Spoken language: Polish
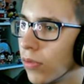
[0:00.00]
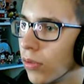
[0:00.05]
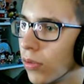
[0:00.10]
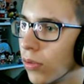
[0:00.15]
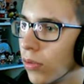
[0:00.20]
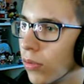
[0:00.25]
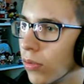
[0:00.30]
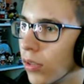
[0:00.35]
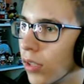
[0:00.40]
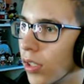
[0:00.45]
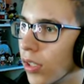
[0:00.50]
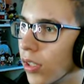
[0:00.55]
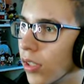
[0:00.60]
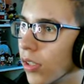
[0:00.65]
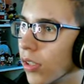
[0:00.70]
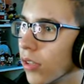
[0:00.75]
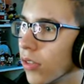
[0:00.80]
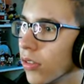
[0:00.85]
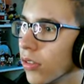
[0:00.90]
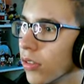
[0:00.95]

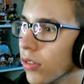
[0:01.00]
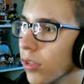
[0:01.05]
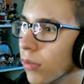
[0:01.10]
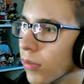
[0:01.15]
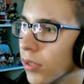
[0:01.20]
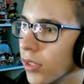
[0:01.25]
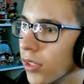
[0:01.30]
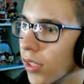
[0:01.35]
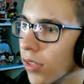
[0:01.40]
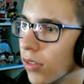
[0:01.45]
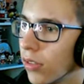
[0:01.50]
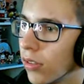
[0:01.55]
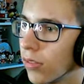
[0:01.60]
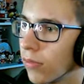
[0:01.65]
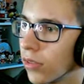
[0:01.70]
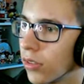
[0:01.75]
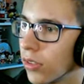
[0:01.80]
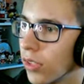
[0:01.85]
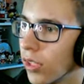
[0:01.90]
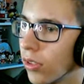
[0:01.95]
które są z tego,
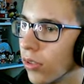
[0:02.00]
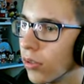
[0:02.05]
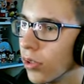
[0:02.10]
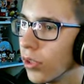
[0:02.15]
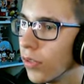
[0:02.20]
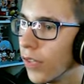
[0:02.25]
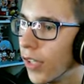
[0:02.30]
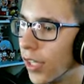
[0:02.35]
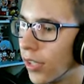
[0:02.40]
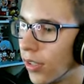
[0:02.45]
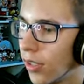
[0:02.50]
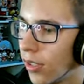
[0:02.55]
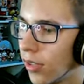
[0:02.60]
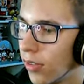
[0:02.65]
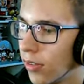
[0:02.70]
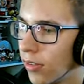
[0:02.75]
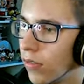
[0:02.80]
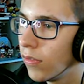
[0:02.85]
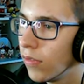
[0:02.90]
z tego świata.